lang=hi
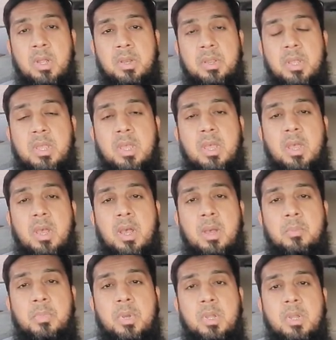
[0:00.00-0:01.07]
ठीक है
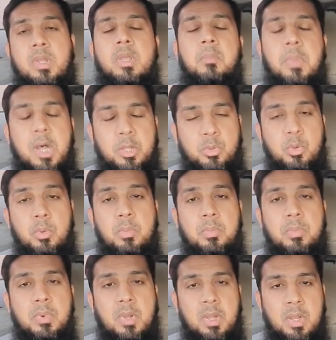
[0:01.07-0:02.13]
अब ये बात तो
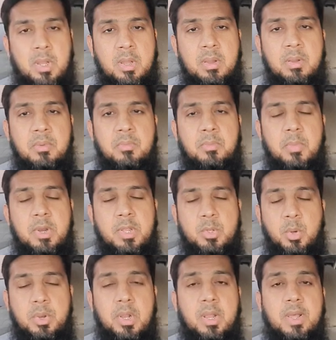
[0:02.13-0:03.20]
बड़ी
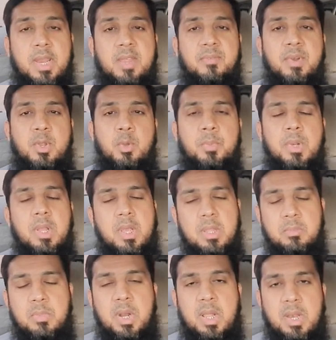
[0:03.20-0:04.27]
छोटी लग रही है वीडियो में
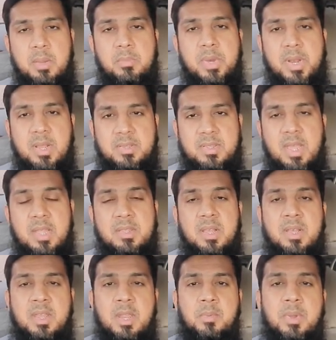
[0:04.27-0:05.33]
लेकिन बड़ा लंबा रास्ता है
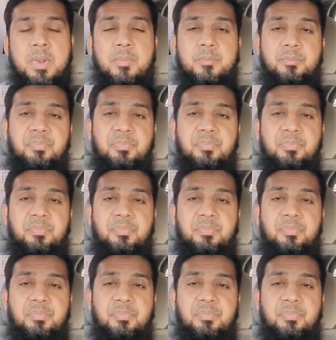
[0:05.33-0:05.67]
तकरीबन